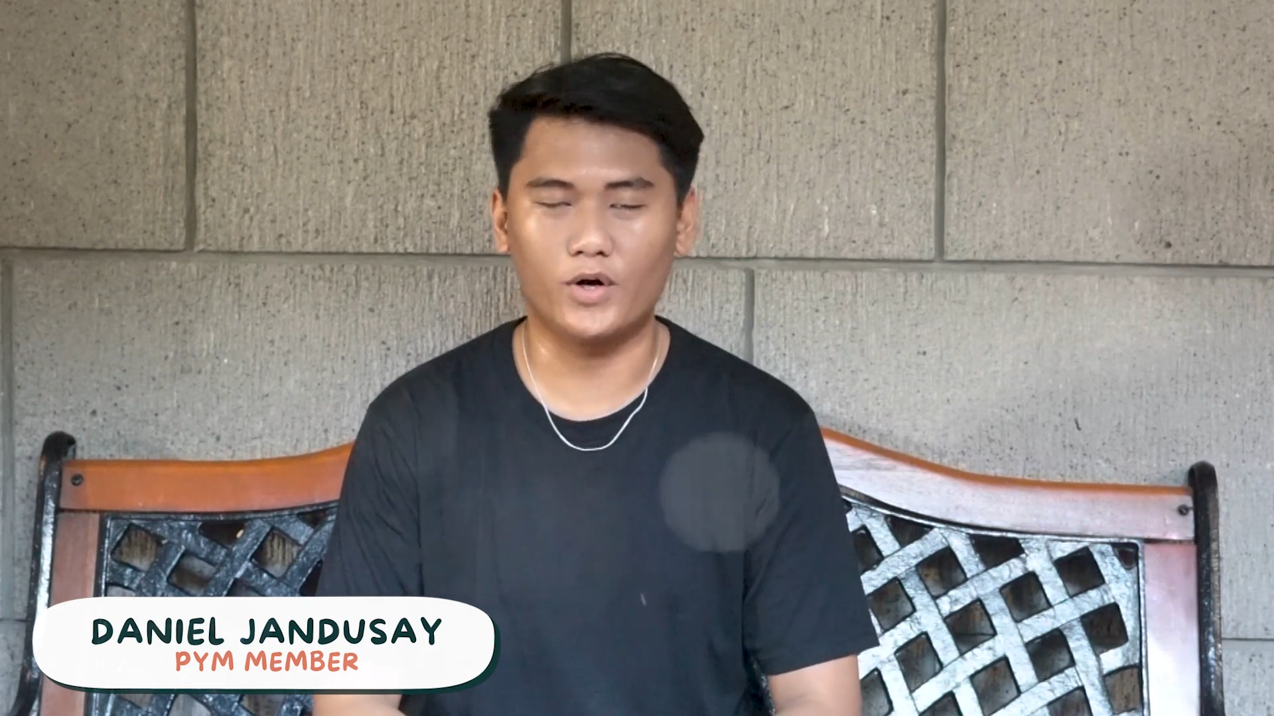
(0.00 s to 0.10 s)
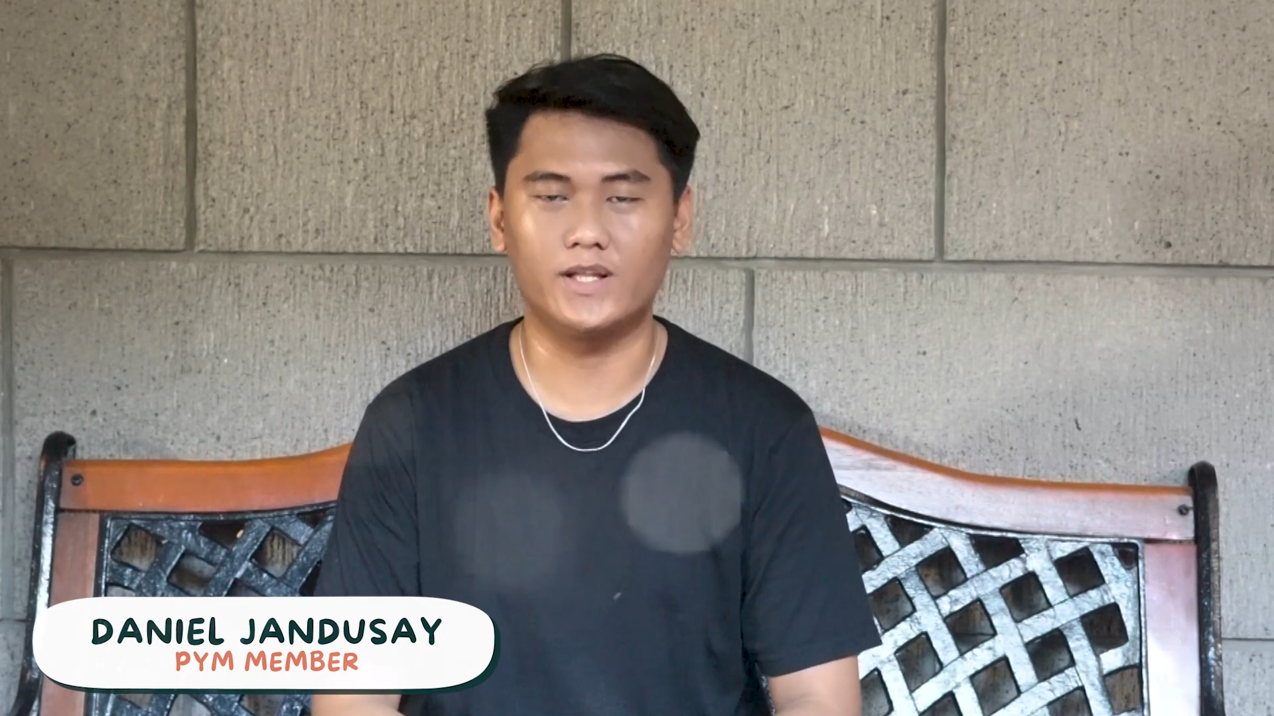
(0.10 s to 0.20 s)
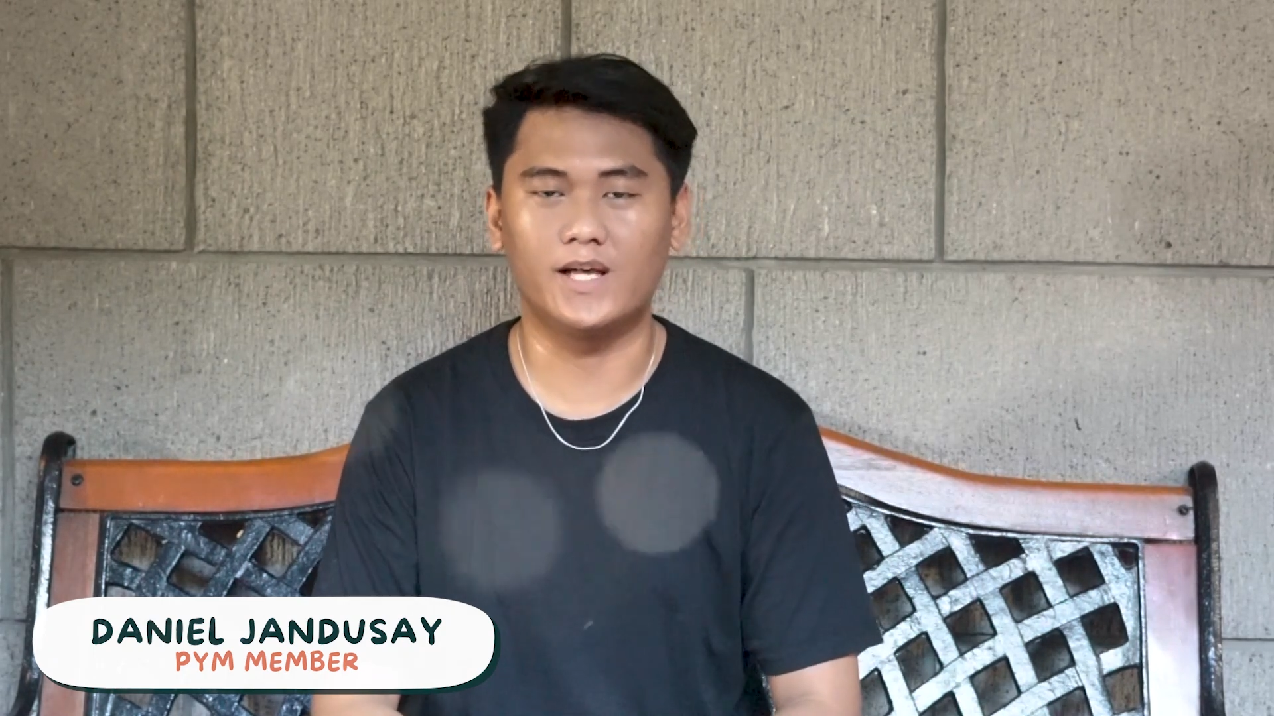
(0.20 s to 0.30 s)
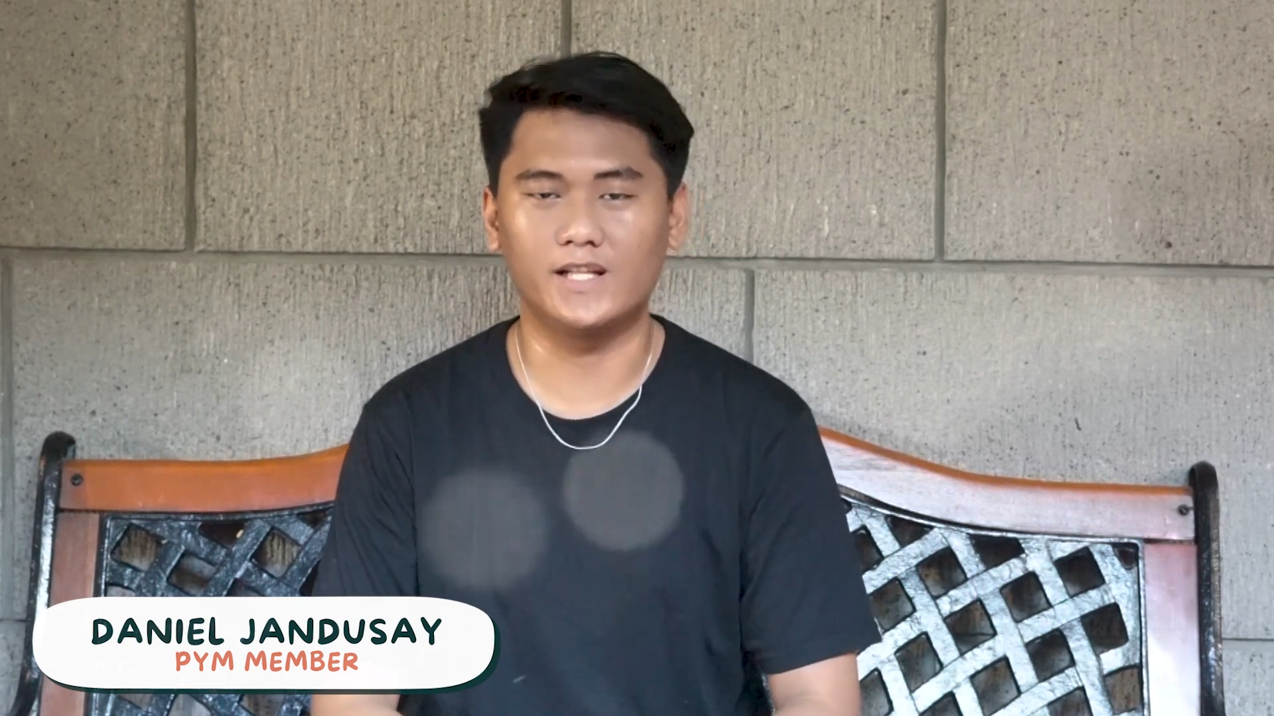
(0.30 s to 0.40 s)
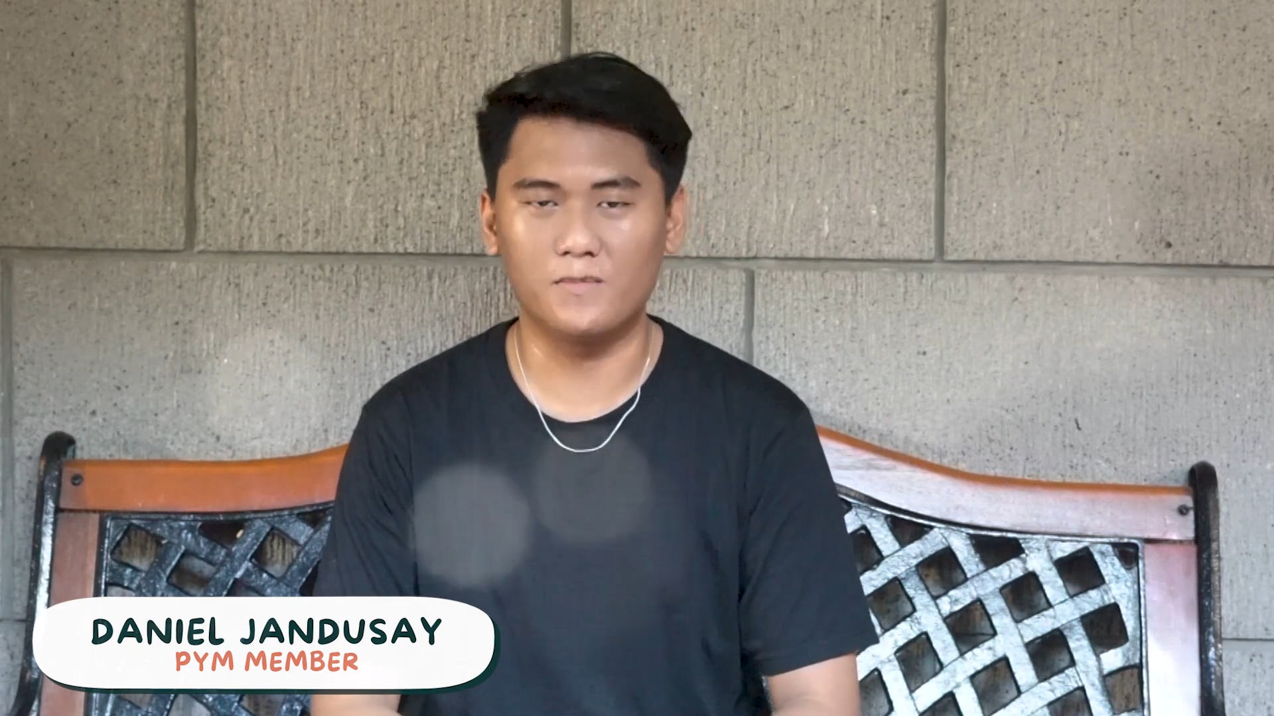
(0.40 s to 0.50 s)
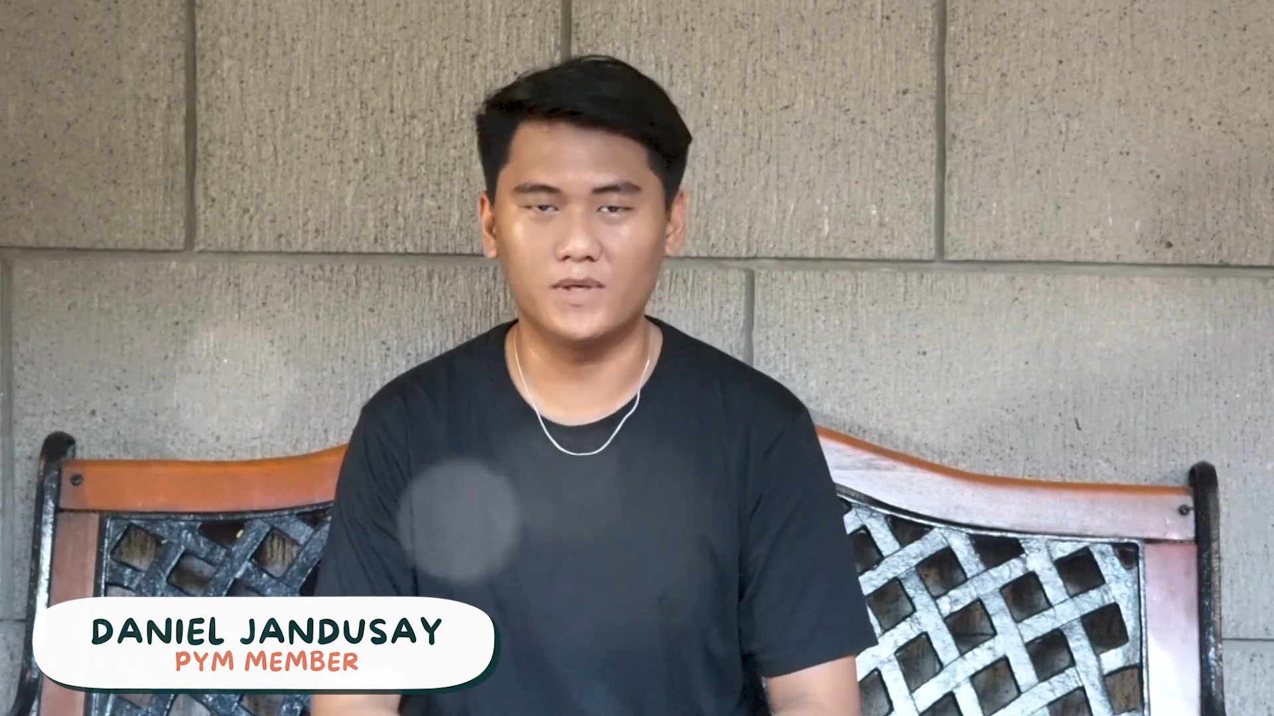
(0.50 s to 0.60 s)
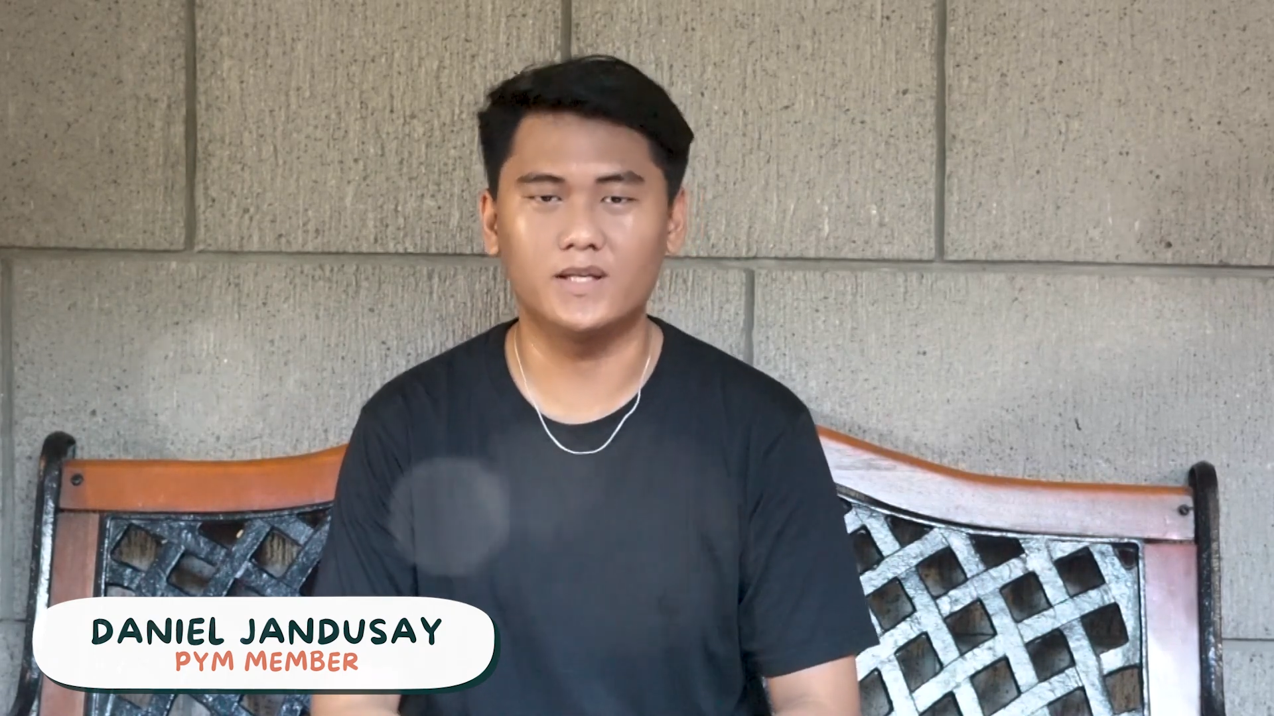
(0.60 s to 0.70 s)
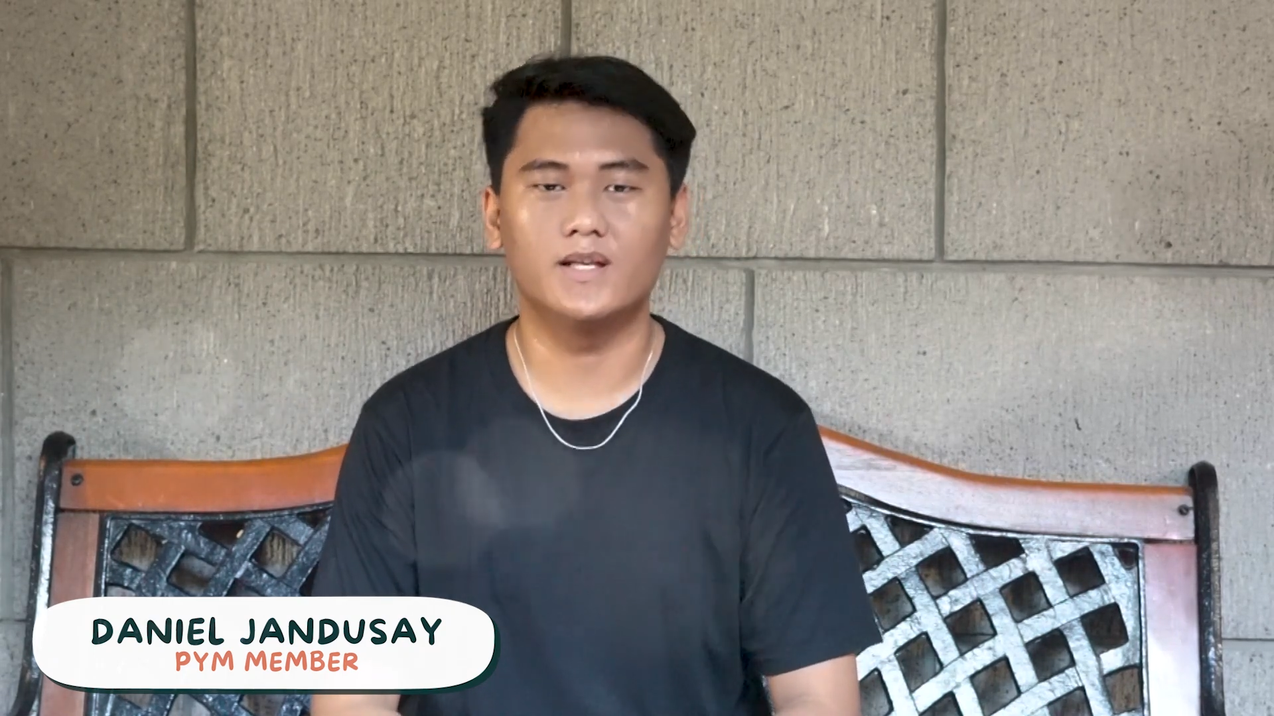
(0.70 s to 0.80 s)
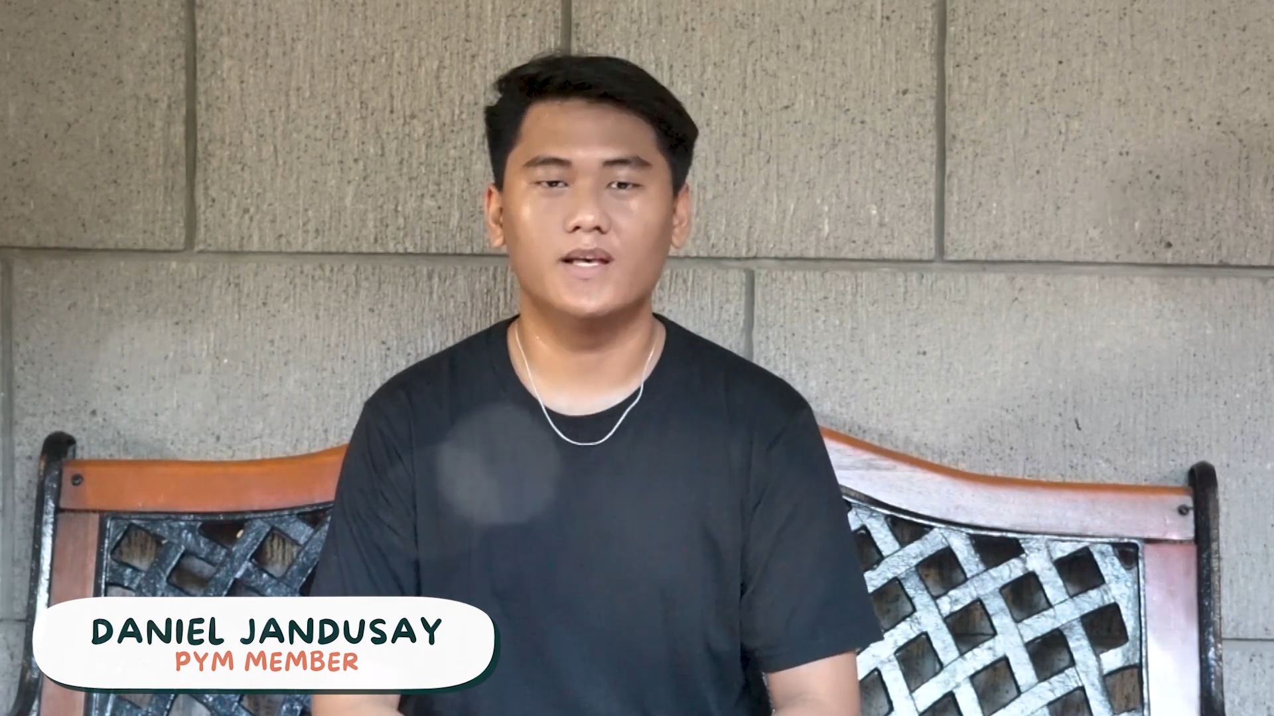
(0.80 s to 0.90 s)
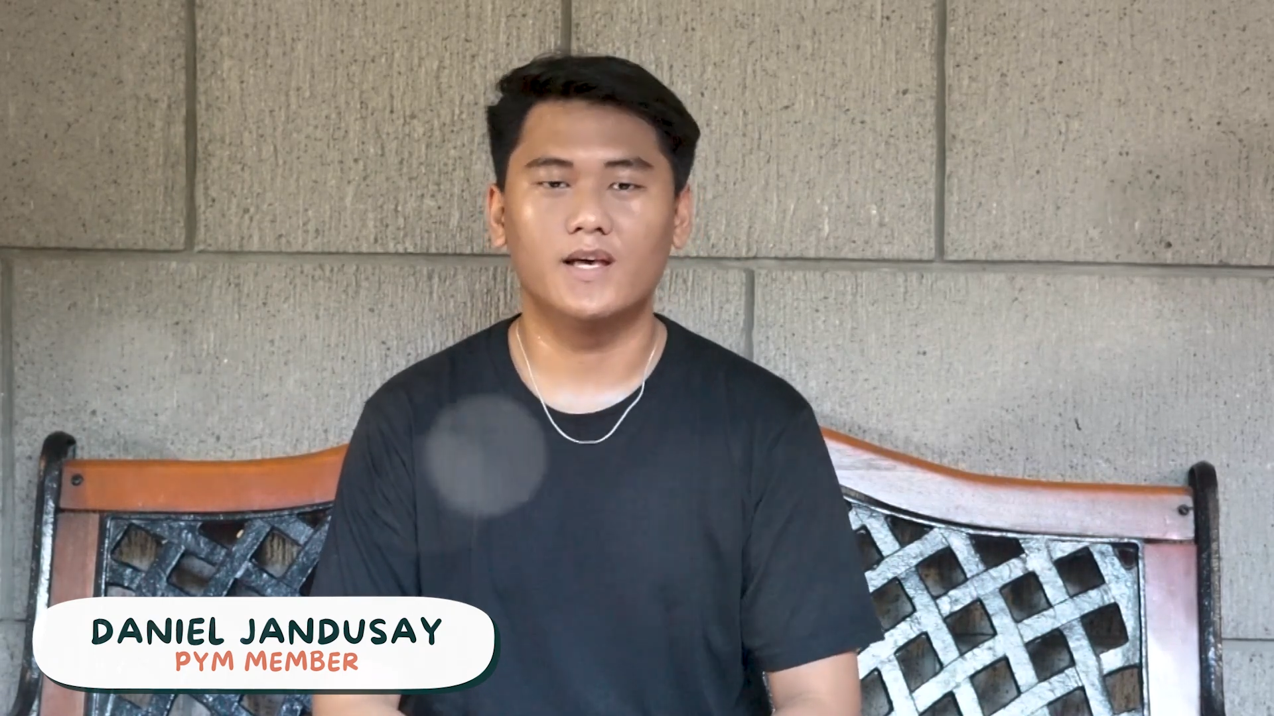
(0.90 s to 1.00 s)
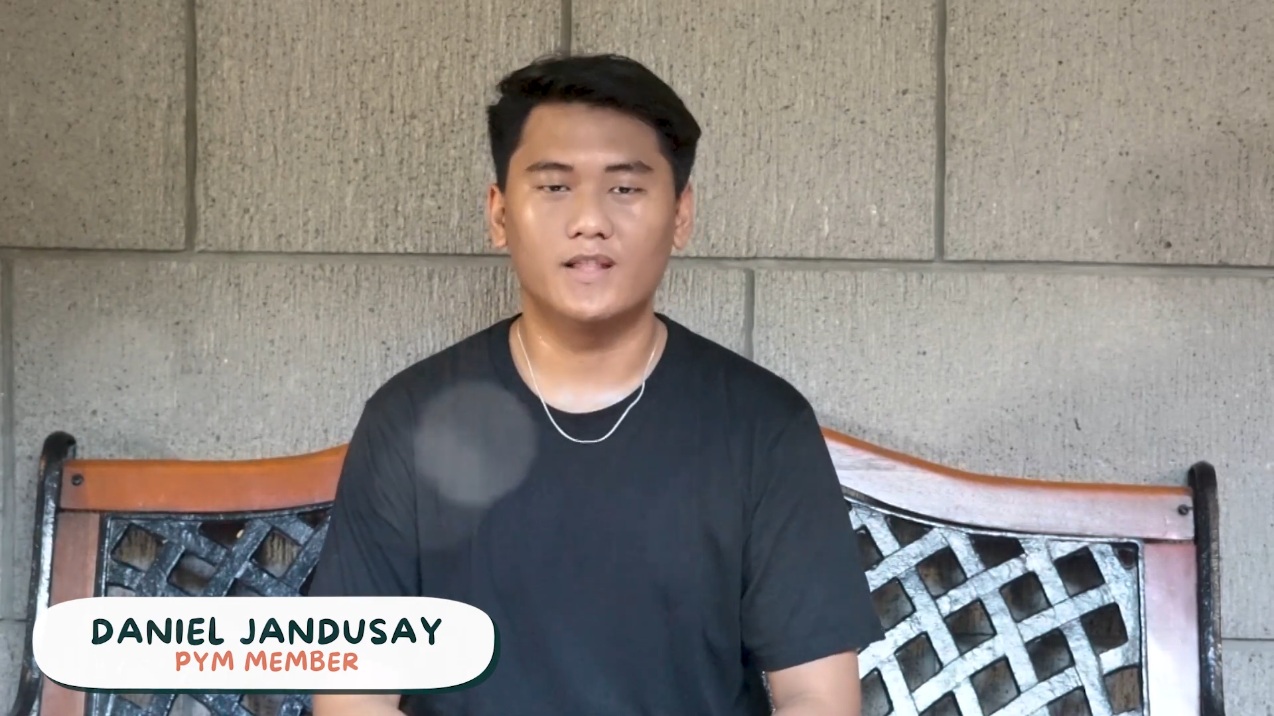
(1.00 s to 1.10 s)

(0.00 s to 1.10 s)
masuportahan kami.